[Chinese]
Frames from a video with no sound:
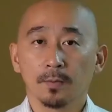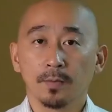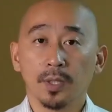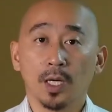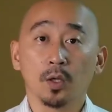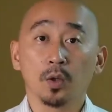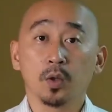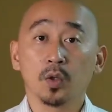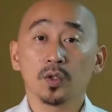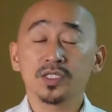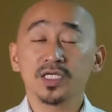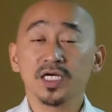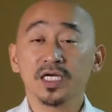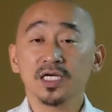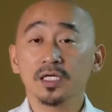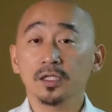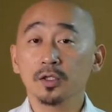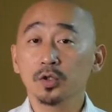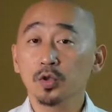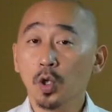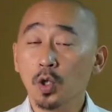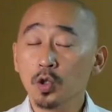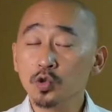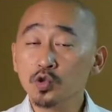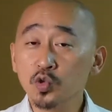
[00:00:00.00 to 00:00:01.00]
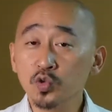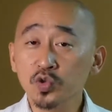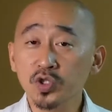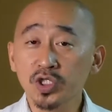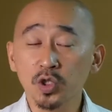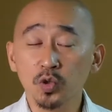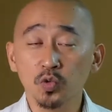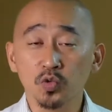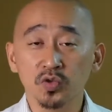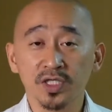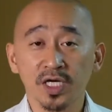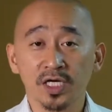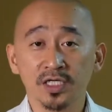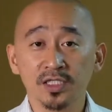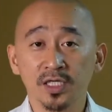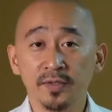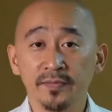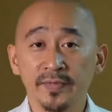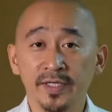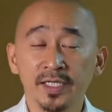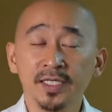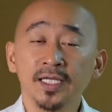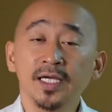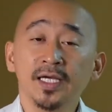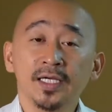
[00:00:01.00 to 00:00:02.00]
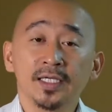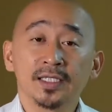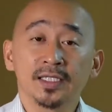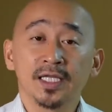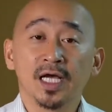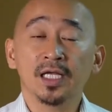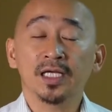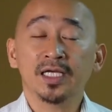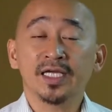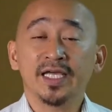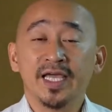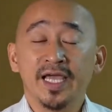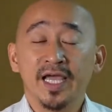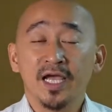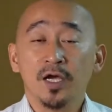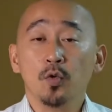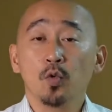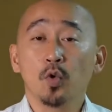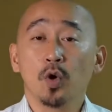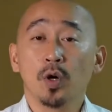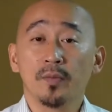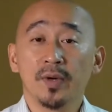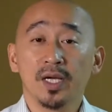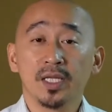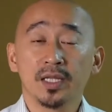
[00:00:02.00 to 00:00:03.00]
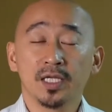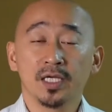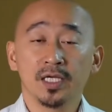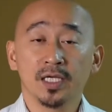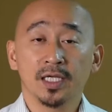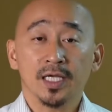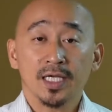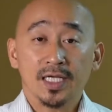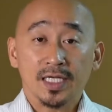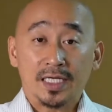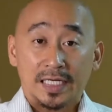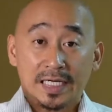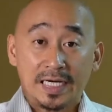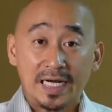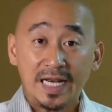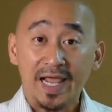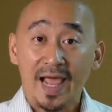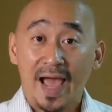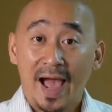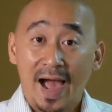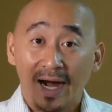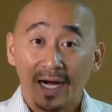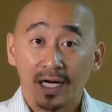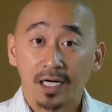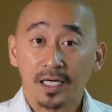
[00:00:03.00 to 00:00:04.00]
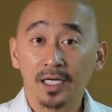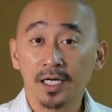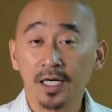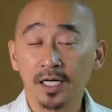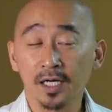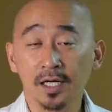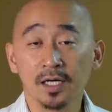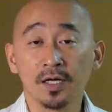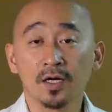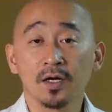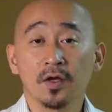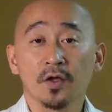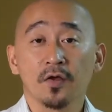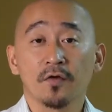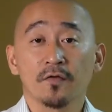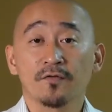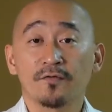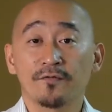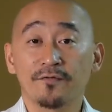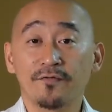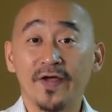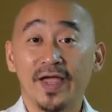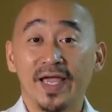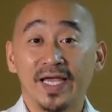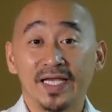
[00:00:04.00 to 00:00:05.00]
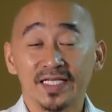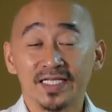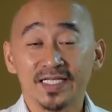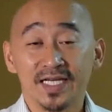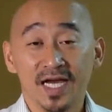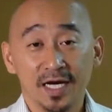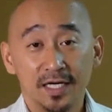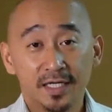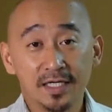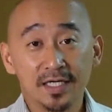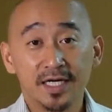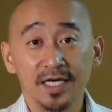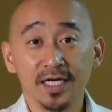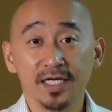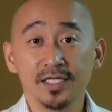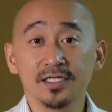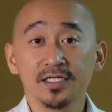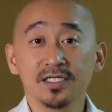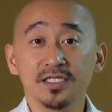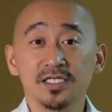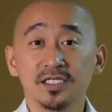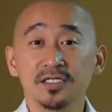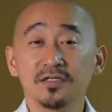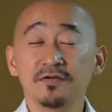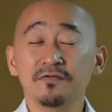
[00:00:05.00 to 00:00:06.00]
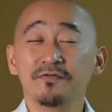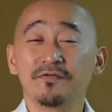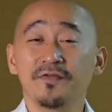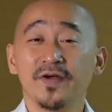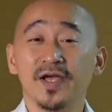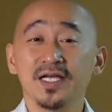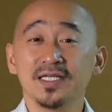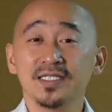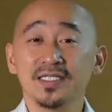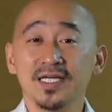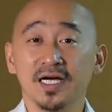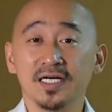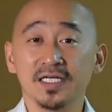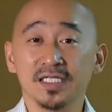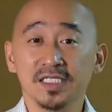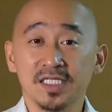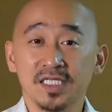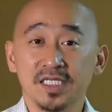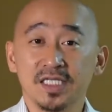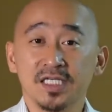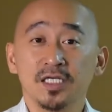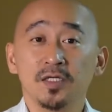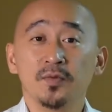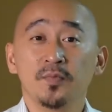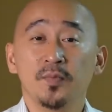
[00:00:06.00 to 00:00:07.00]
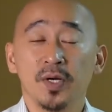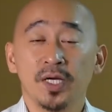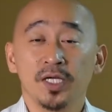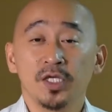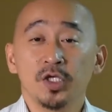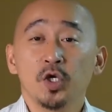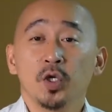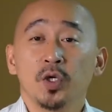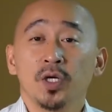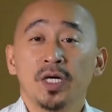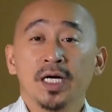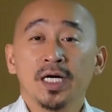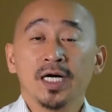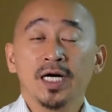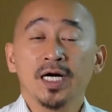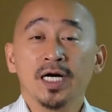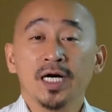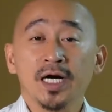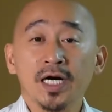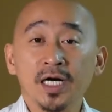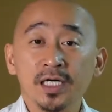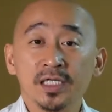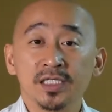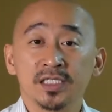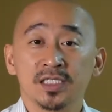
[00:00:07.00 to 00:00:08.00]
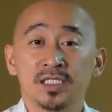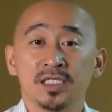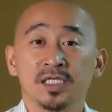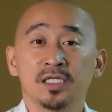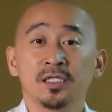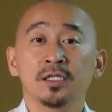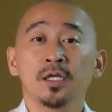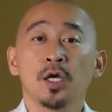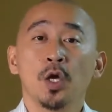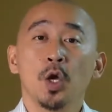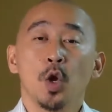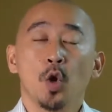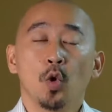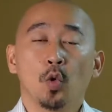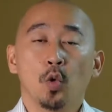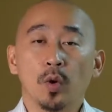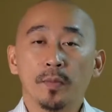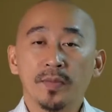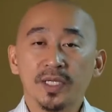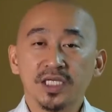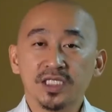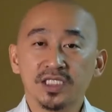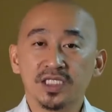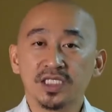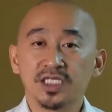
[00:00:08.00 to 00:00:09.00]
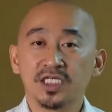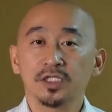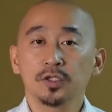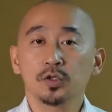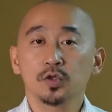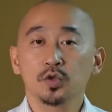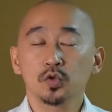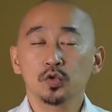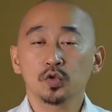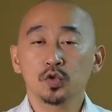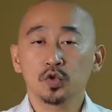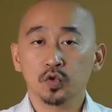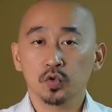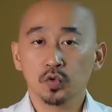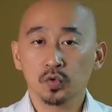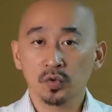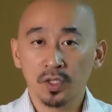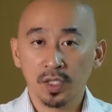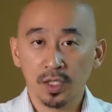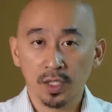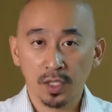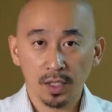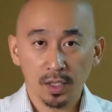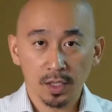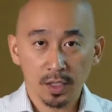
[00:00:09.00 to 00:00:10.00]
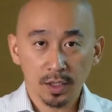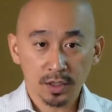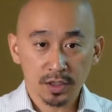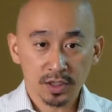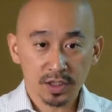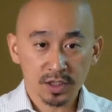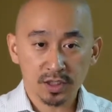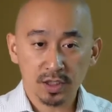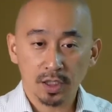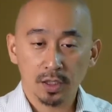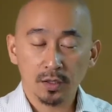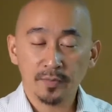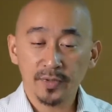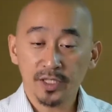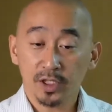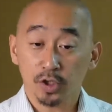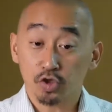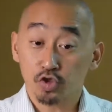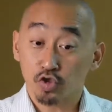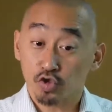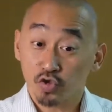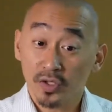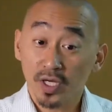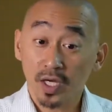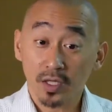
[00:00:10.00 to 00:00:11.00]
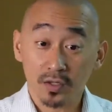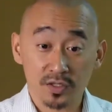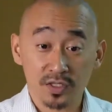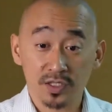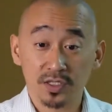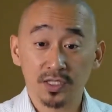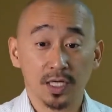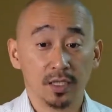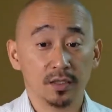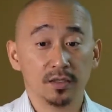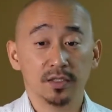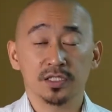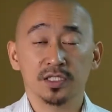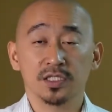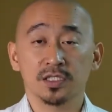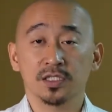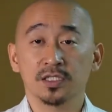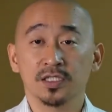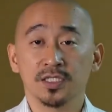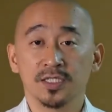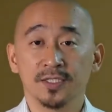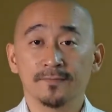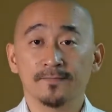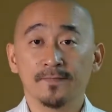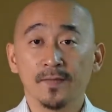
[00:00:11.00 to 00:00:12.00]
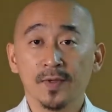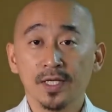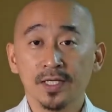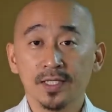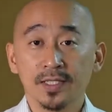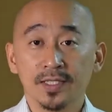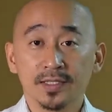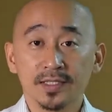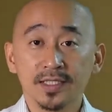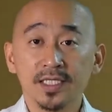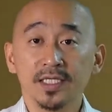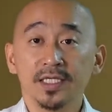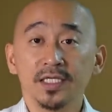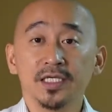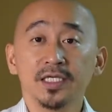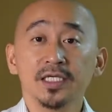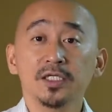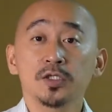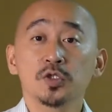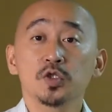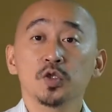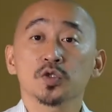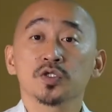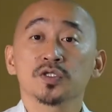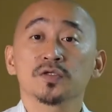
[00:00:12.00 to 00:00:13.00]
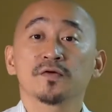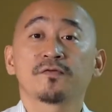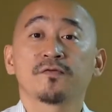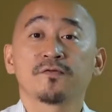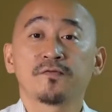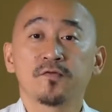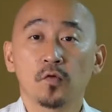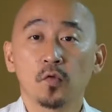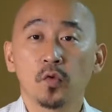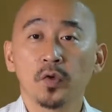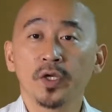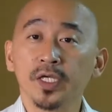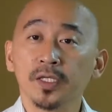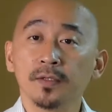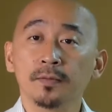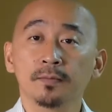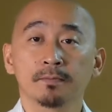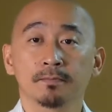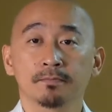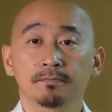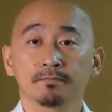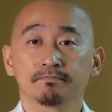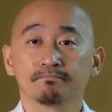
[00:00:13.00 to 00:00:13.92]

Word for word: 保罗在更多后书第五章这边，他给我们了两个非常根基、非常基本又很核心，我们基督徒的生命需要知道的事情。第一就是福音。